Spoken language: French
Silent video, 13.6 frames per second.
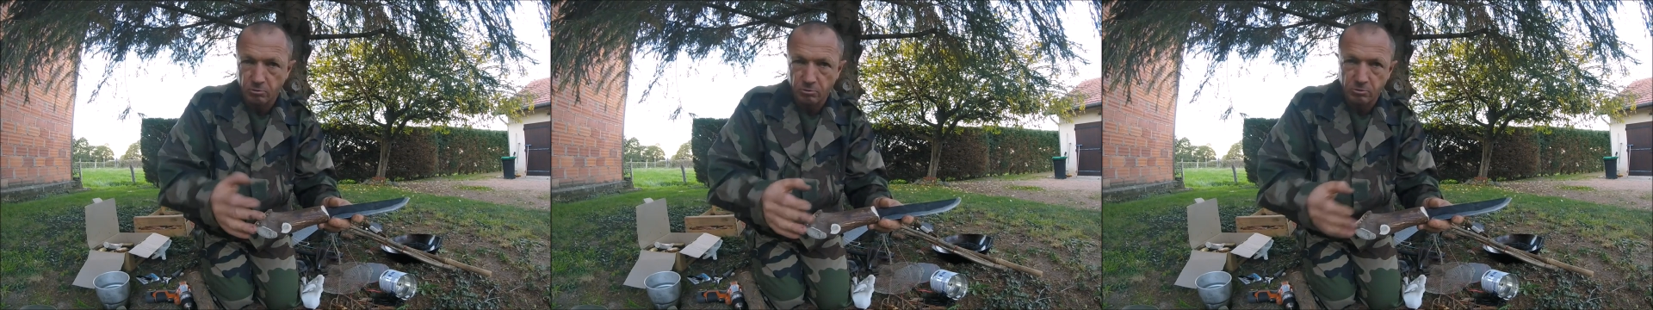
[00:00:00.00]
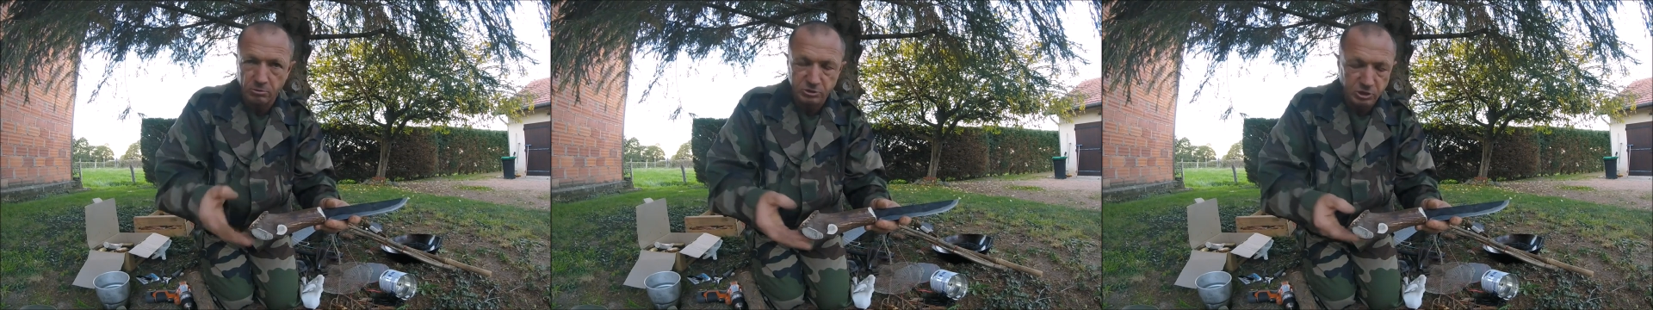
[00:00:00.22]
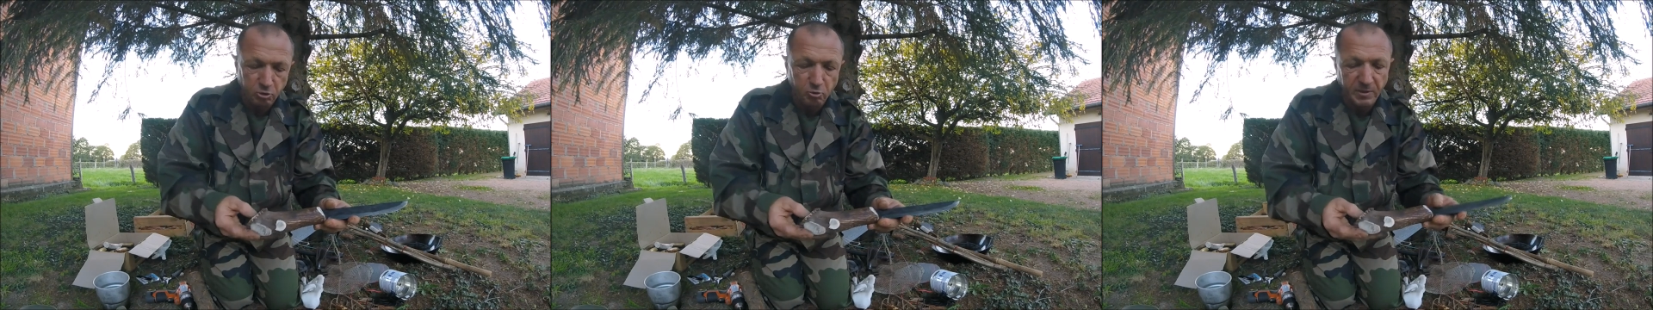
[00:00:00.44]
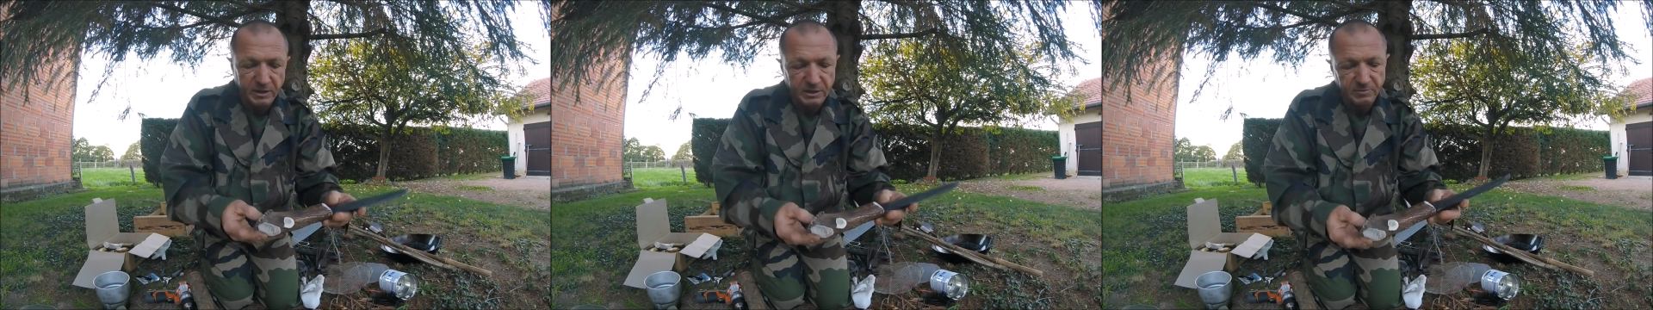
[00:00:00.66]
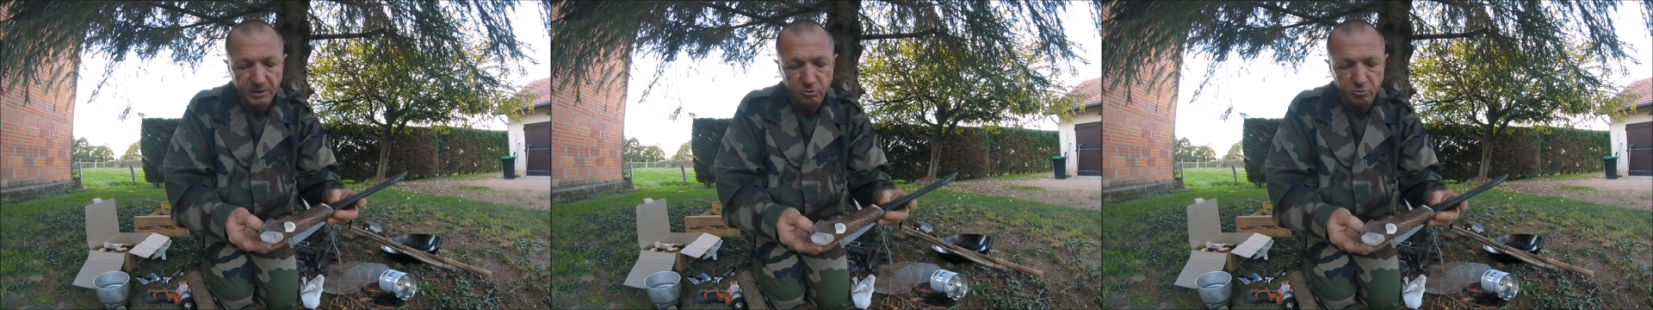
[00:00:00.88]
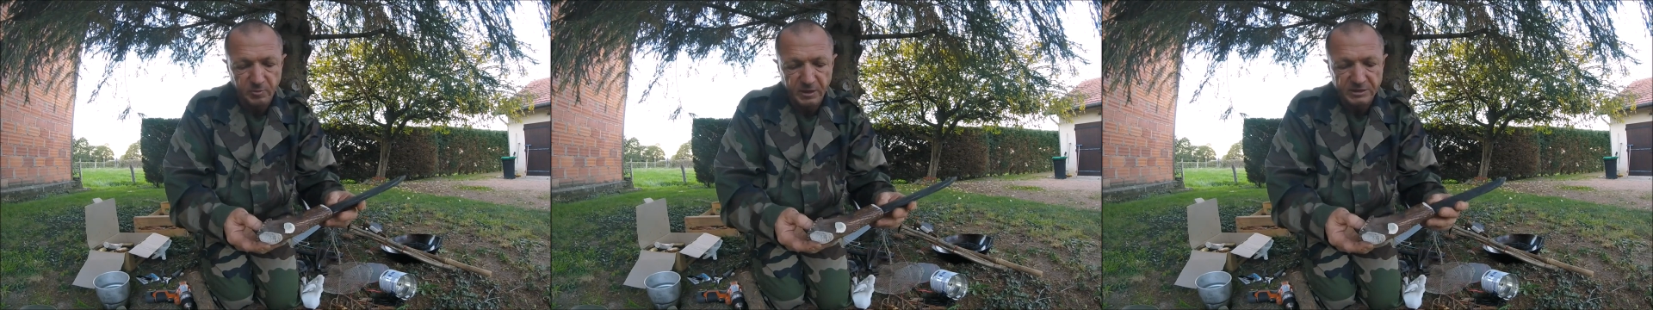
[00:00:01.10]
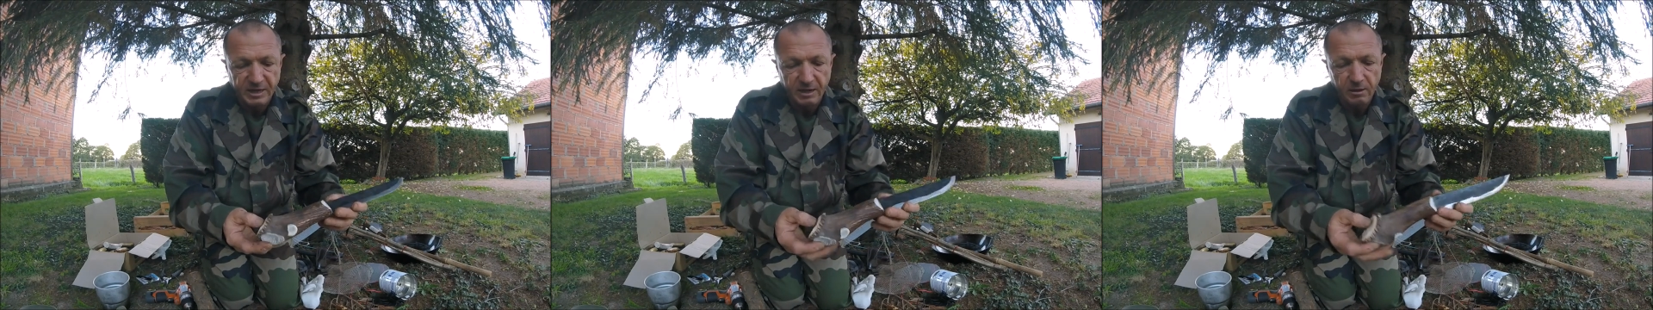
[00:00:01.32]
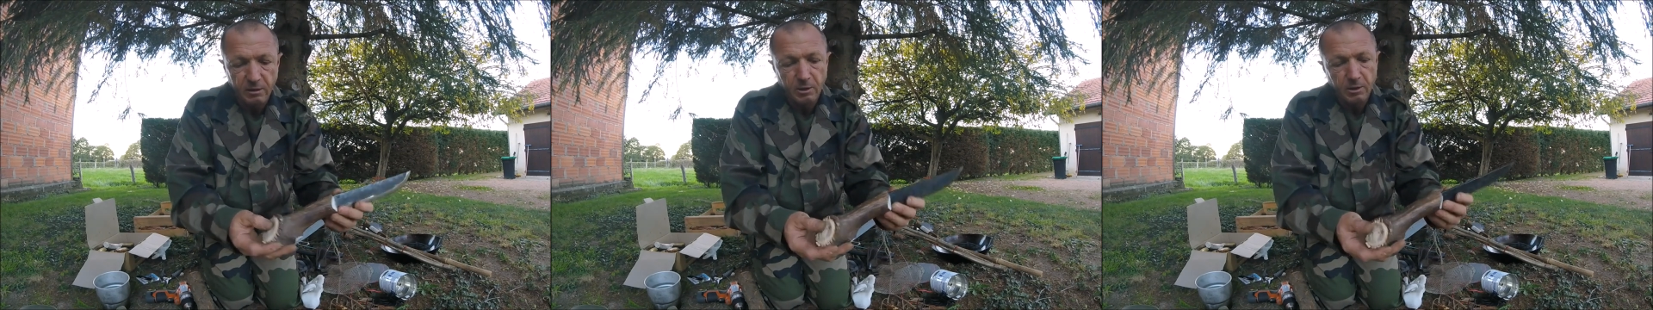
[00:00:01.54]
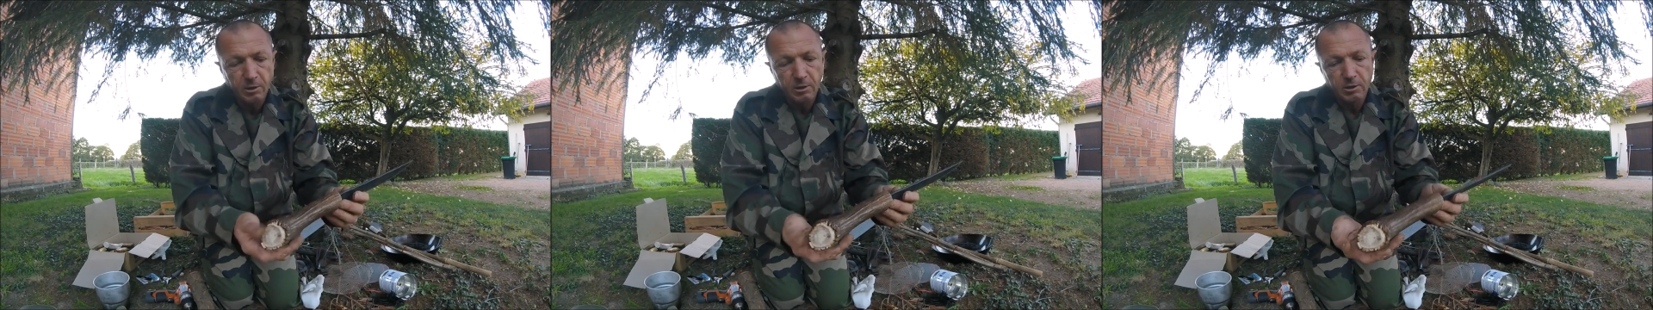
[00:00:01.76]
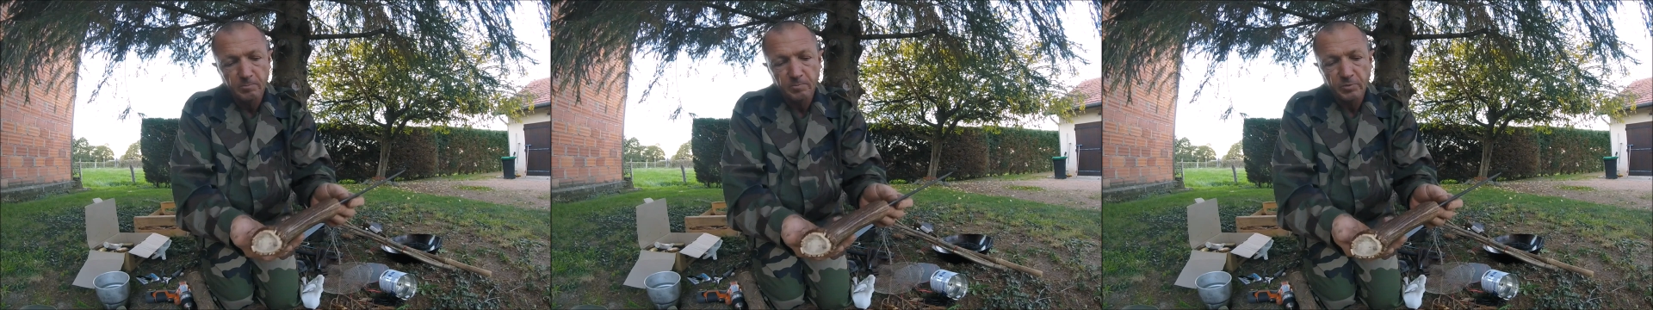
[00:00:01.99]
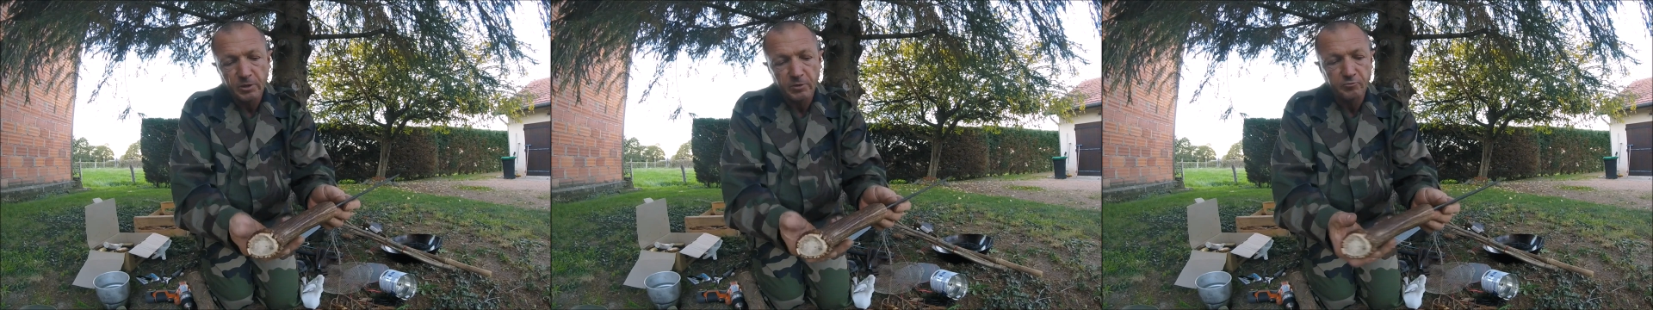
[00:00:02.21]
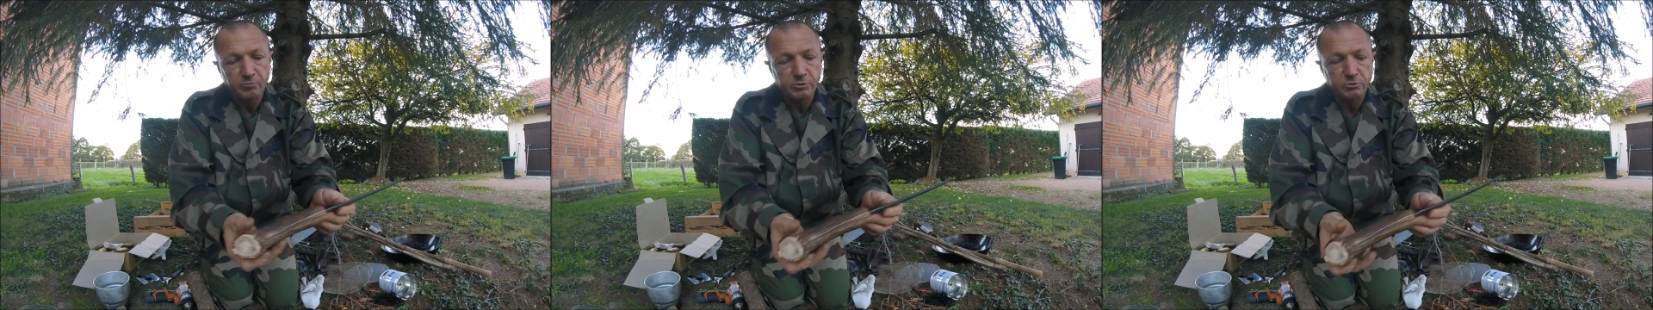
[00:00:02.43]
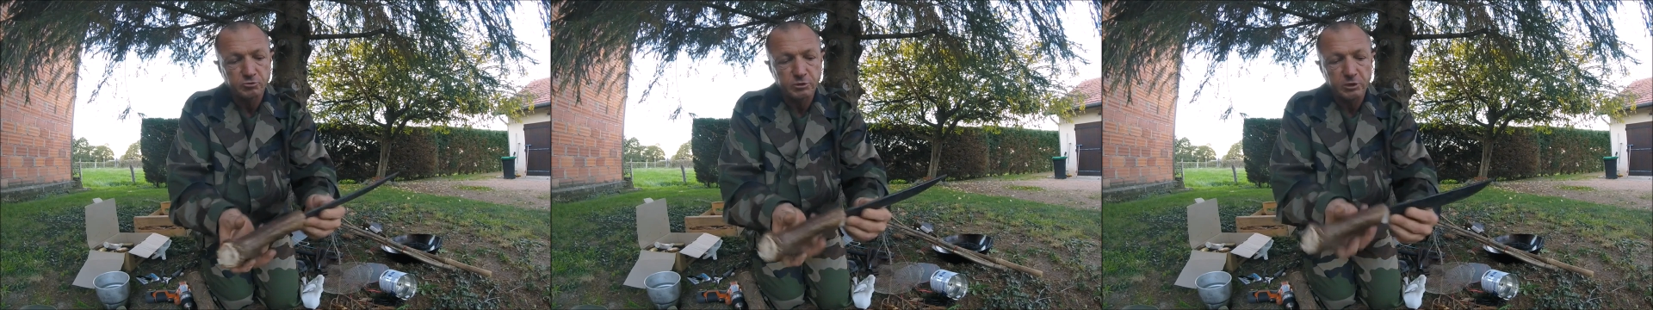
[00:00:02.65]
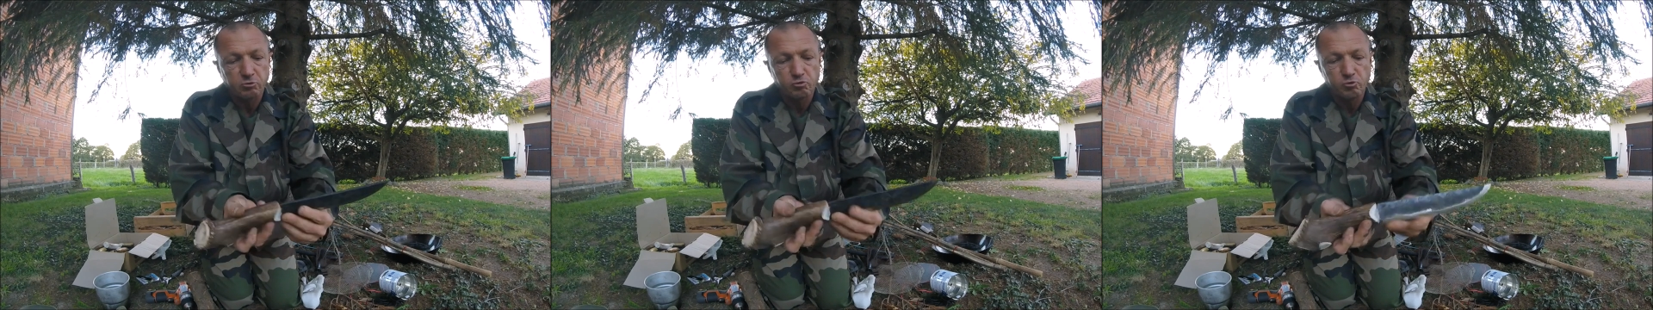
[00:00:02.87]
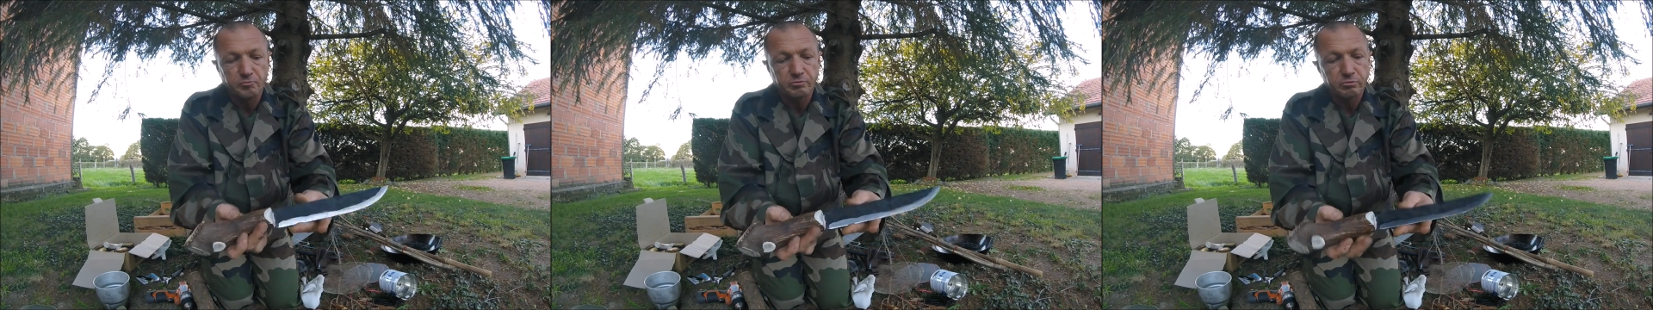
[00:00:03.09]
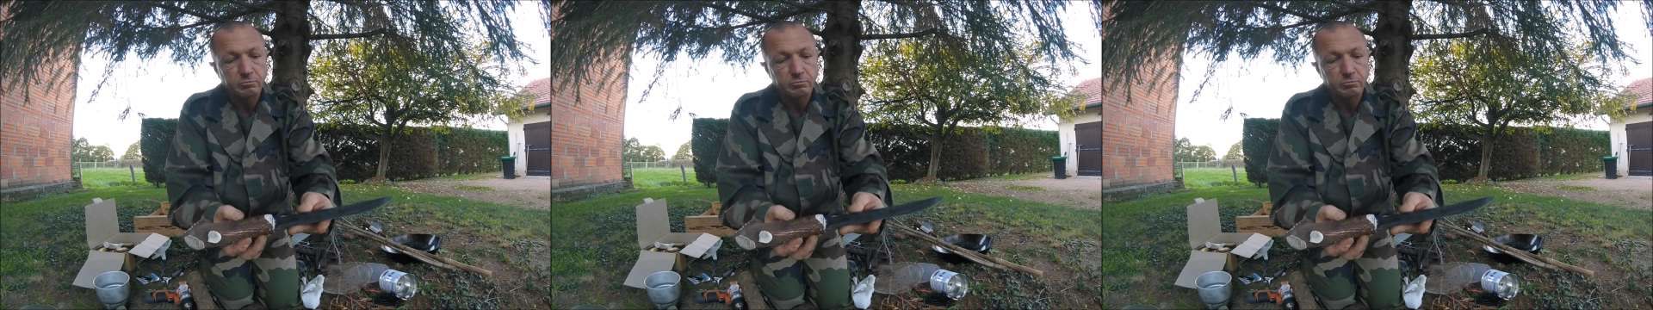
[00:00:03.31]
Euh, j'ai un copain qui me récupère ça, et puis je découpe.